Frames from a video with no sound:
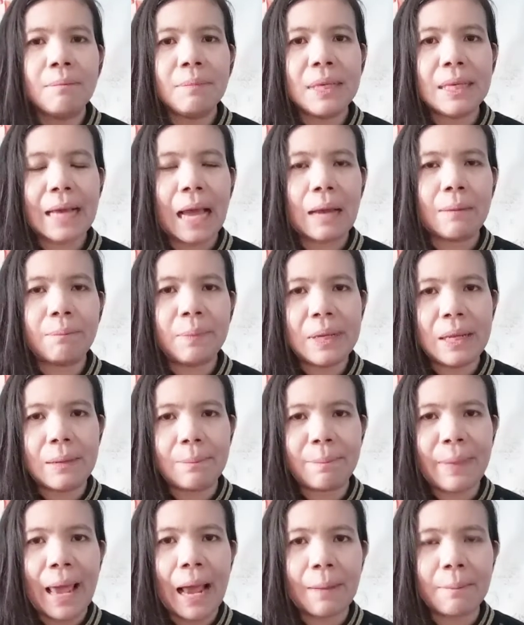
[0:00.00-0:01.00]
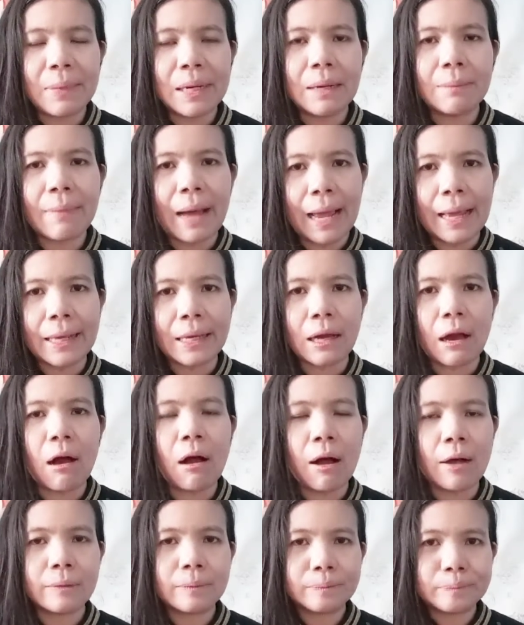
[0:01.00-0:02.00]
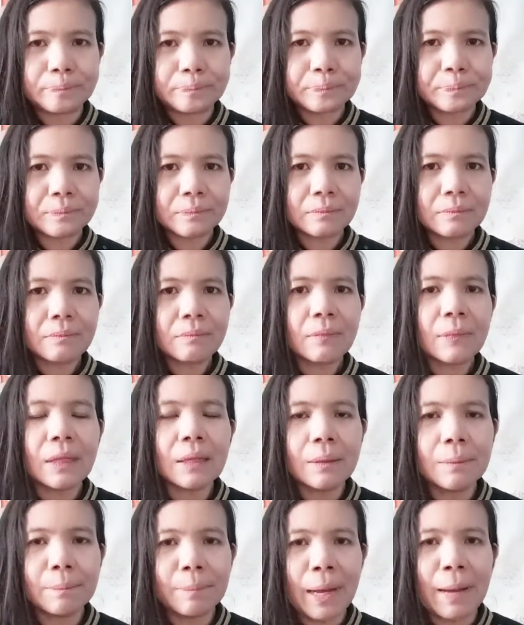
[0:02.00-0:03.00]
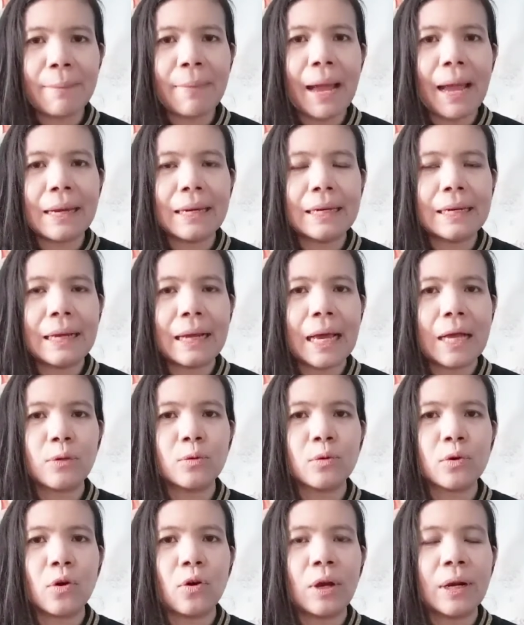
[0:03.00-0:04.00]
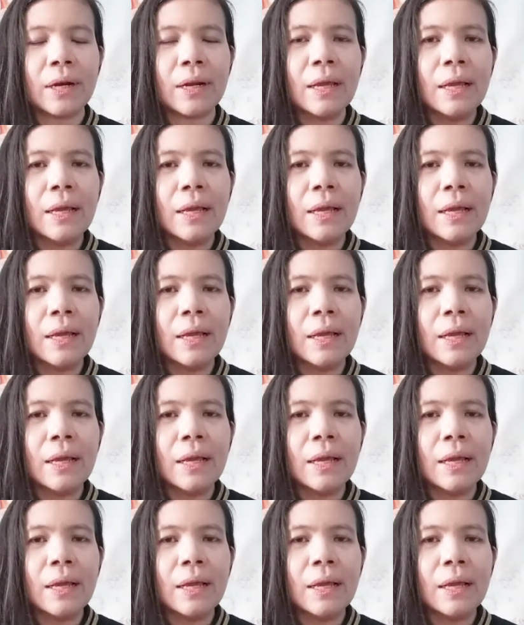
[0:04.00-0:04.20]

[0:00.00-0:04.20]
มีการเปลี่ยนแปลงเบอร์ใหม่ก็ ประมาณนี้นะคะ ทุกคน